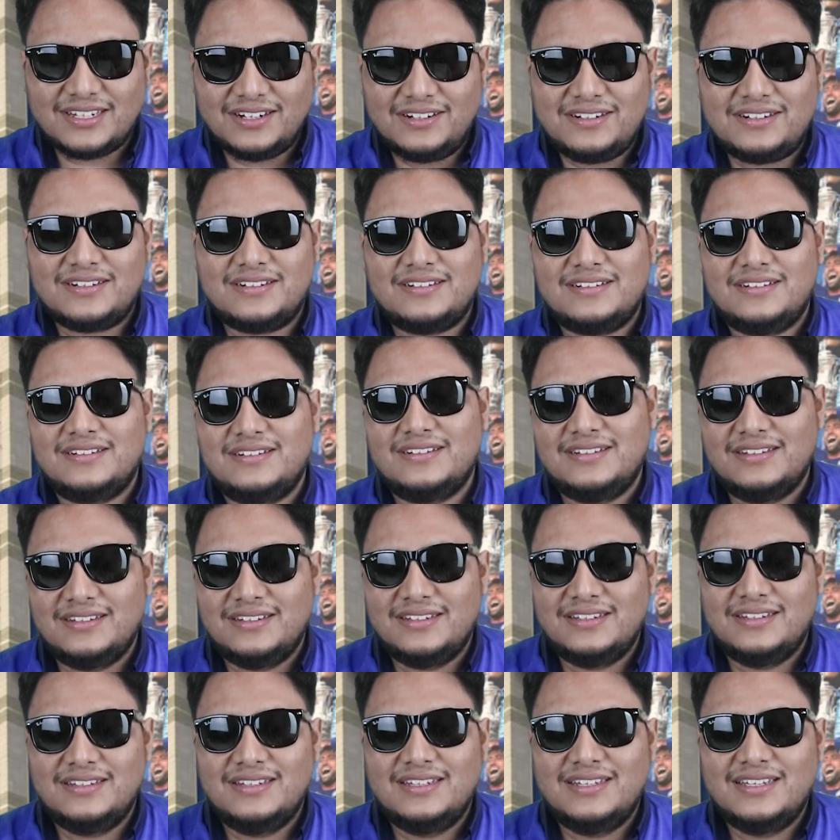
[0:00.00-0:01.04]
ก็
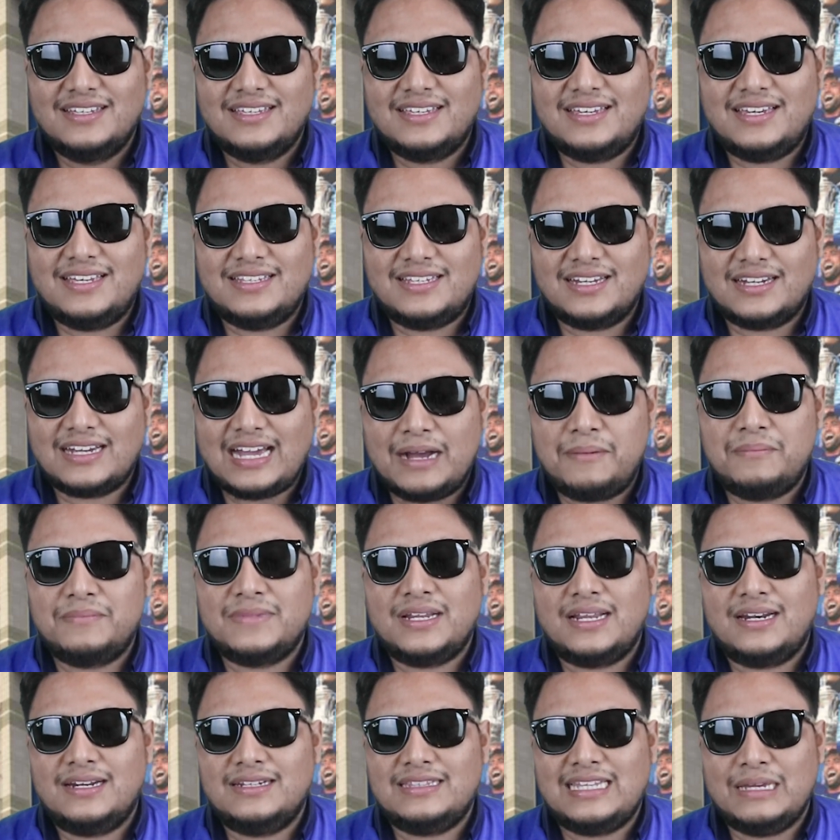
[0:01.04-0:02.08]
กิจกรรม
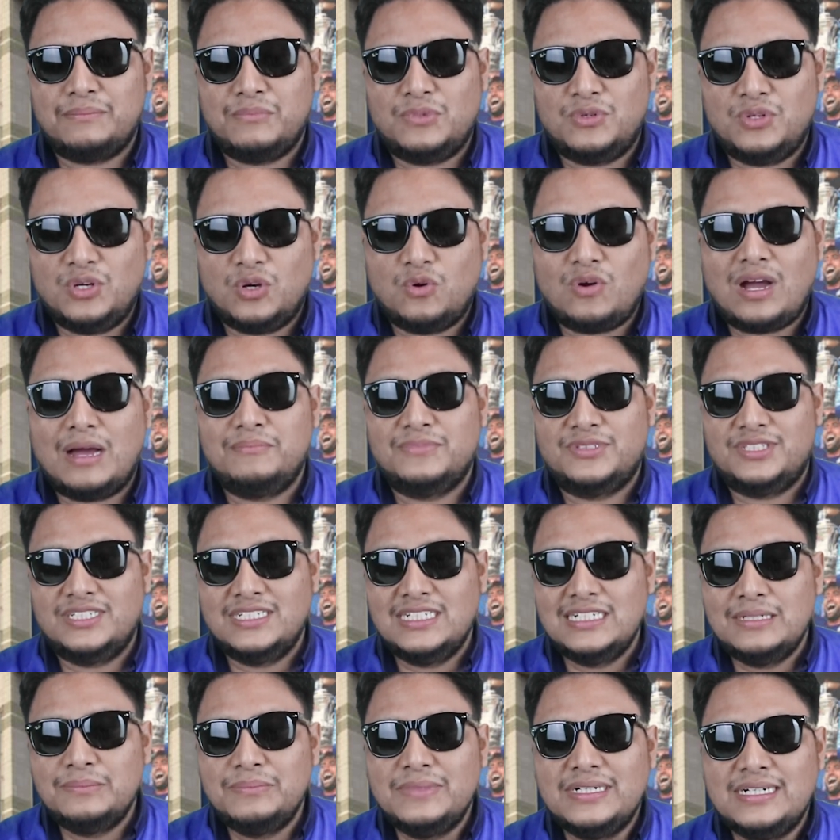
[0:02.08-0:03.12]
นั้นเต็มด้วยความ
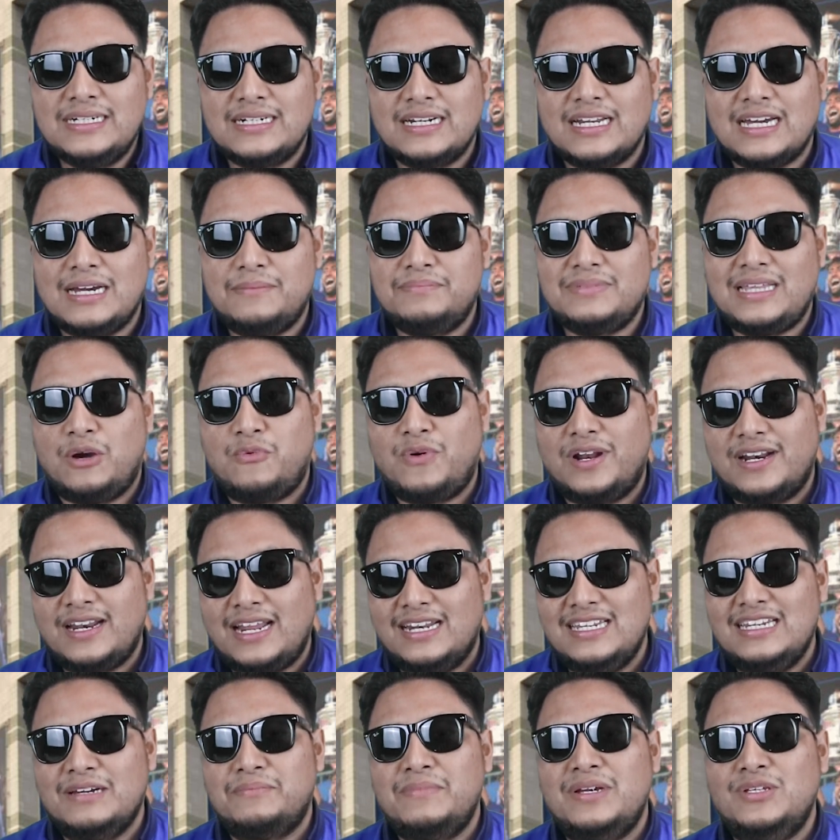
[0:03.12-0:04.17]
ชื่นมื่นนะครับแต่วัน
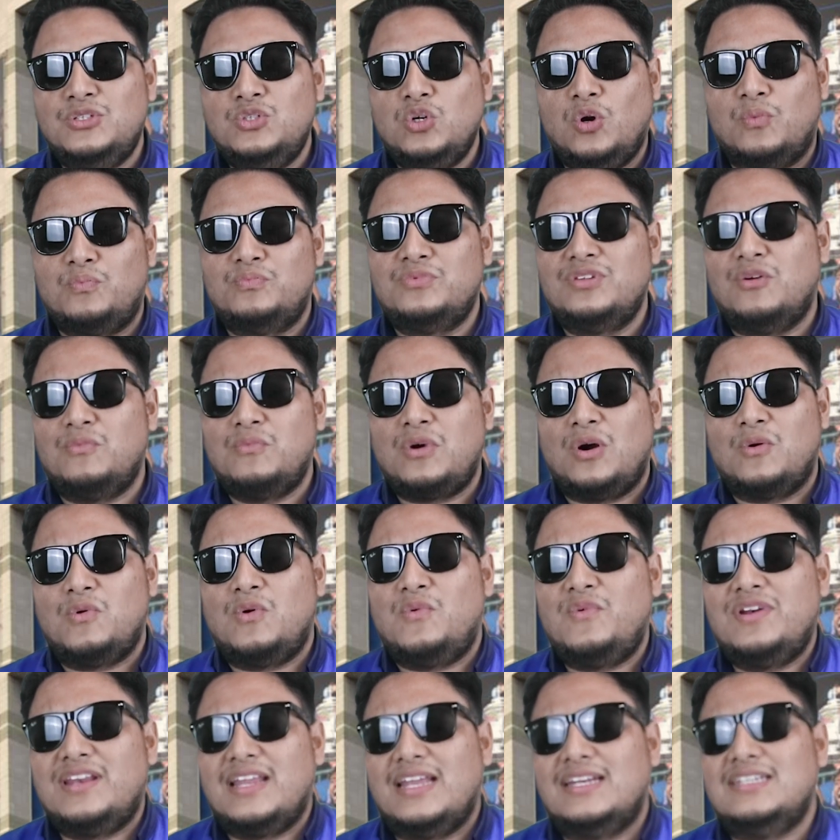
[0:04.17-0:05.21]
นั้นยังไม่จบต้องบอก
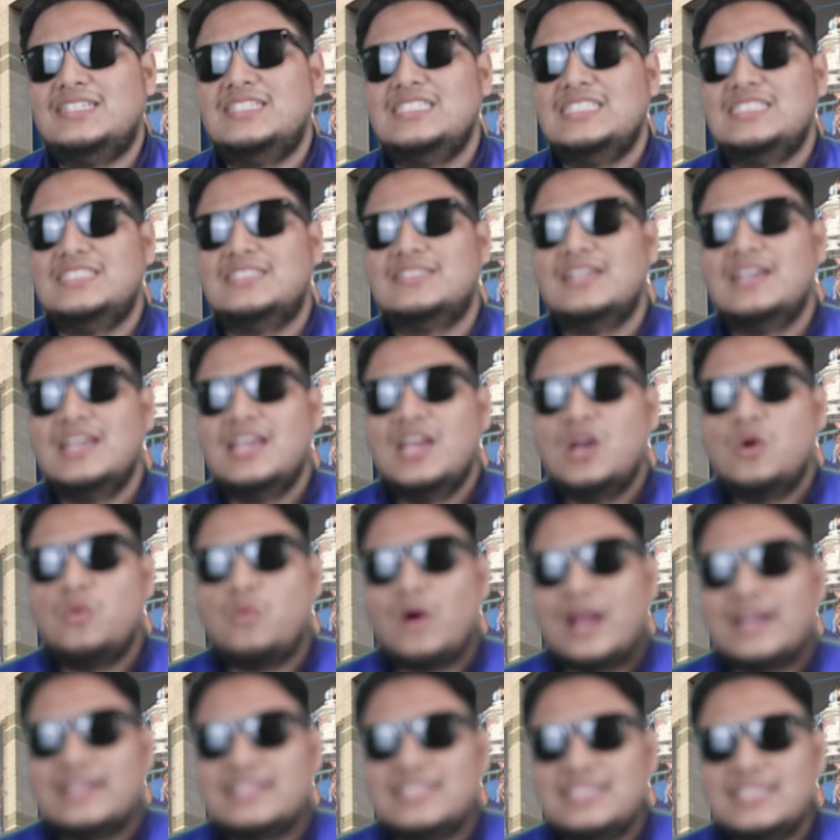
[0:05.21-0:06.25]
ว่าวันนั้นคือ
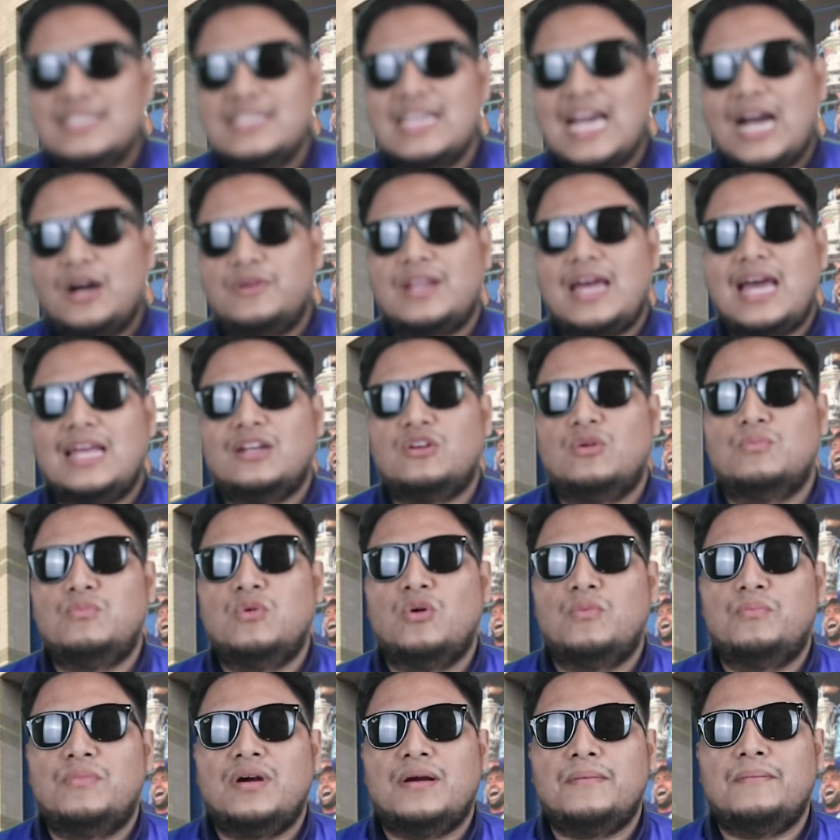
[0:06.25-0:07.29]
วันที่ยาวนานของ
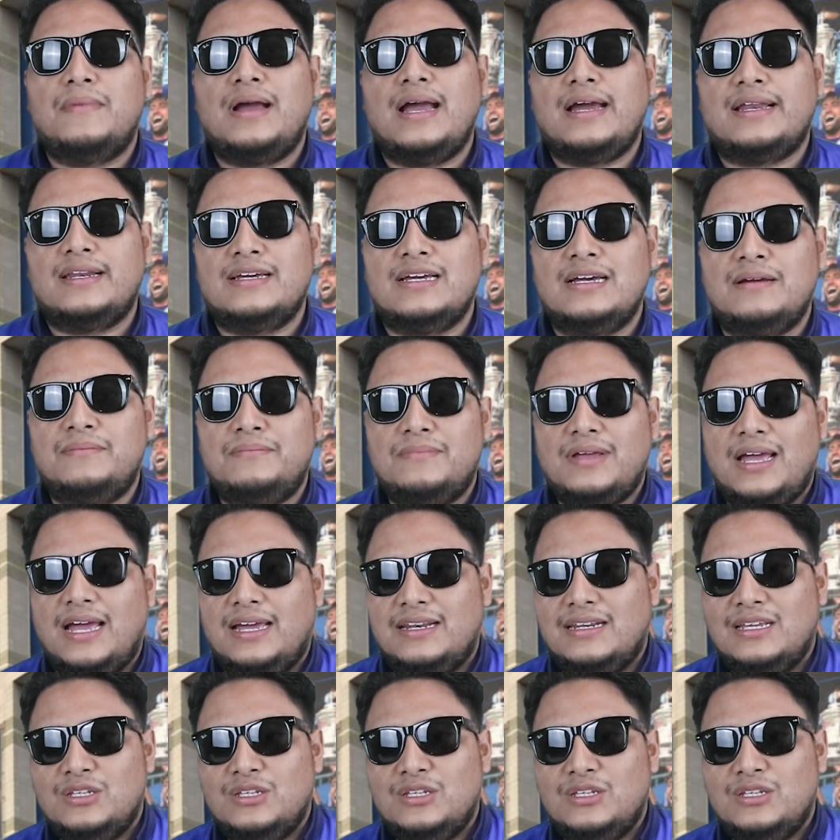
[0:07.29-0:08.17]
ผมมากๆนะครับอ่า